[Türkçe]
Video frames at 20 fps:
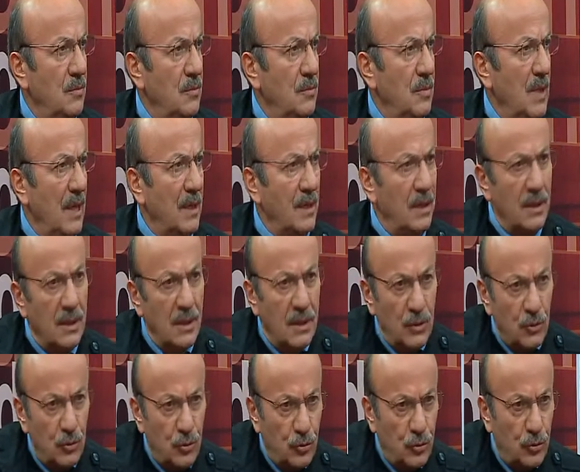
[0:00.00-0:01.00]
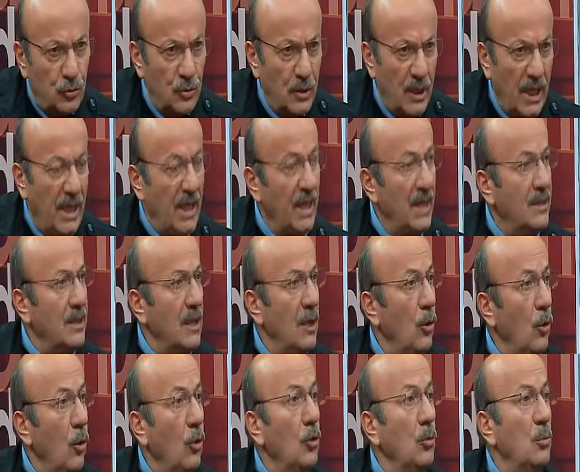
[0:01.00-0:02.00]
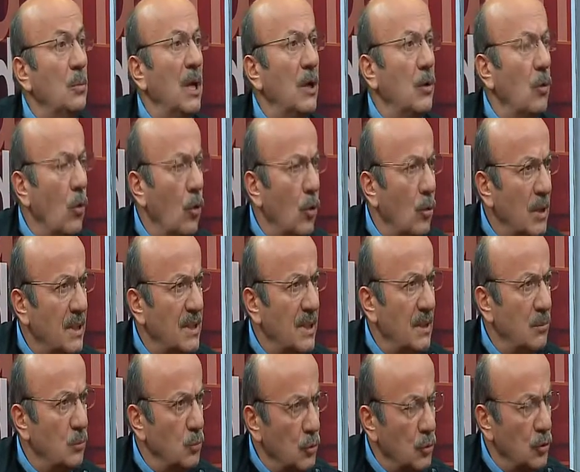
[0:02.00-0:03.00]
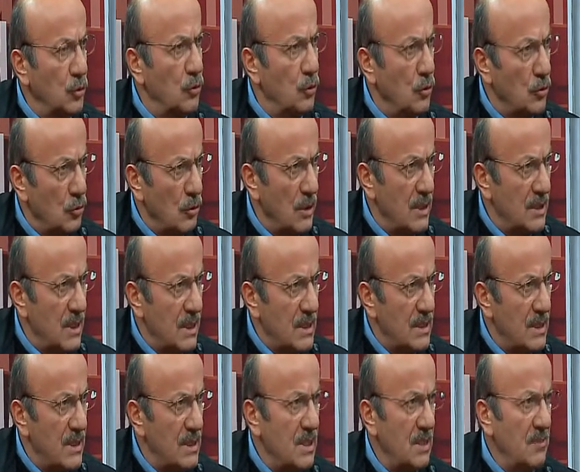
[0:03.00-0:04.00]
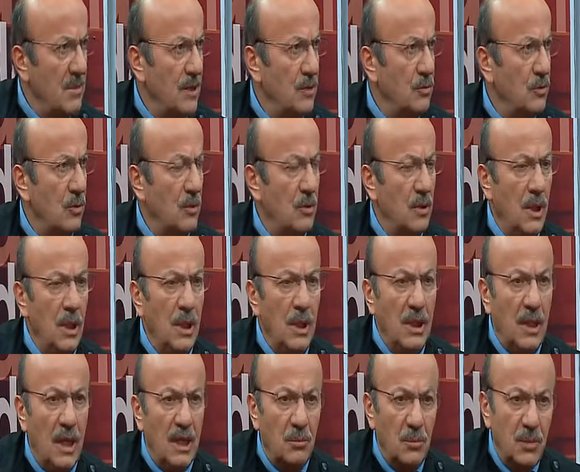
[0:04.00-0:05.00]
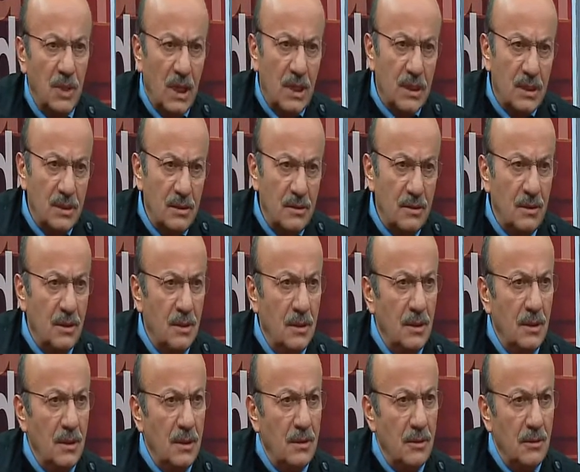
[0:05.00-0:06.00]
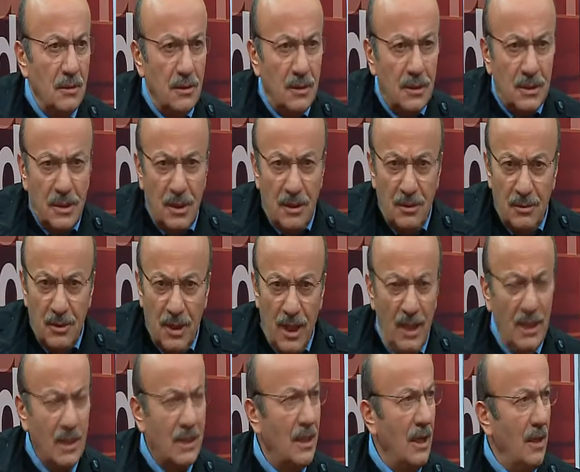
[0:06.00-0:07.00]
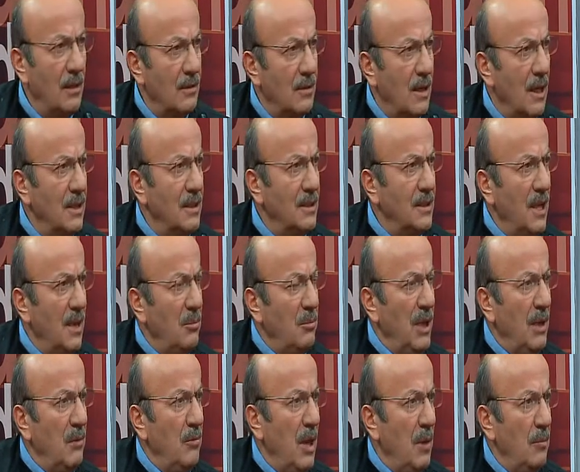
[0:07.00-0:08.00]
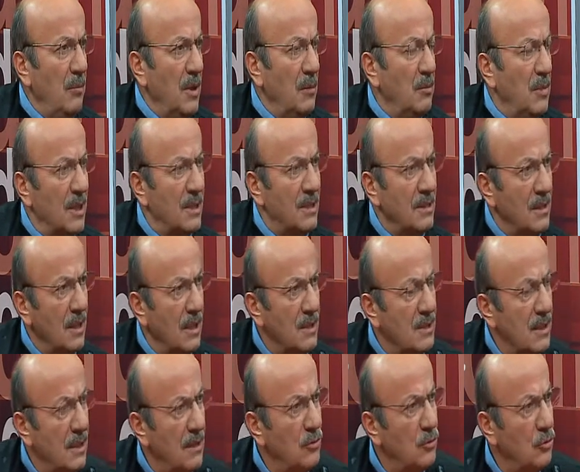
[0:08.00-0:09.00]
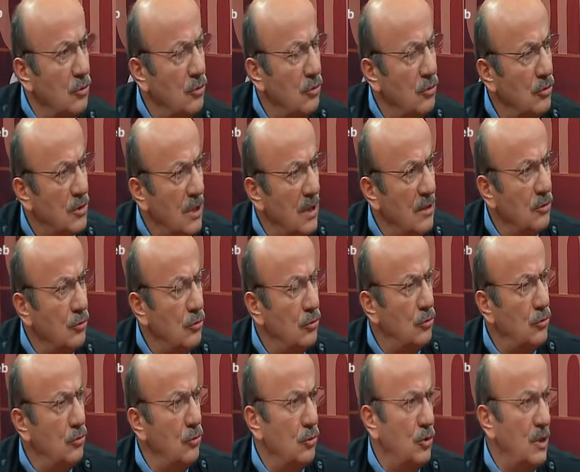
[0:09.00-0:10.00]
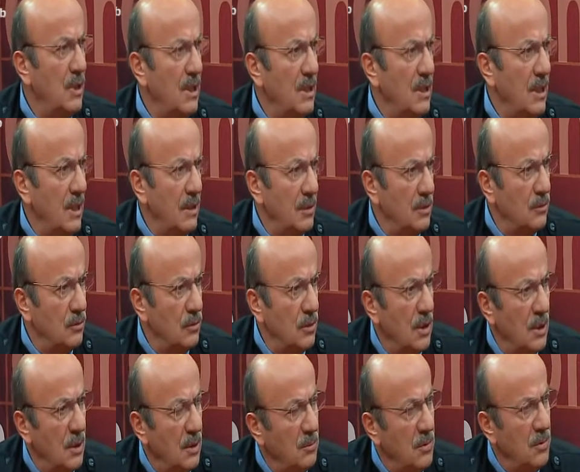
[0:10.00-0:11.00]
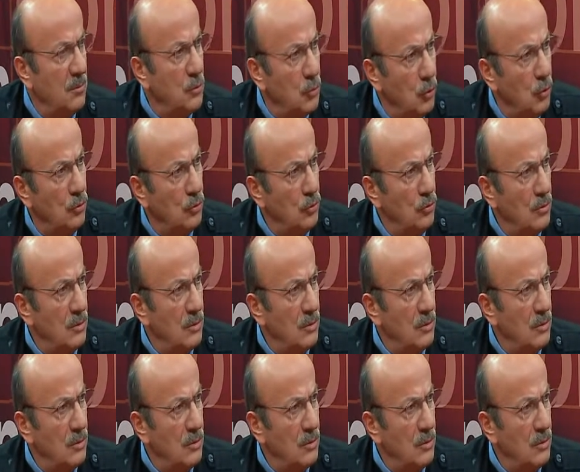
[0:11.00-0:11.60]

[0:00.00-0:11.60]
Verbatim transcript: Yani şu, eğer ölümler olmadan bu iş çözülecekse zaman yok. Yani bırakın e, işte heykel, kayde bilmem ne. Bakın ya salı günü salı günü Türkiye'yi yani bir dün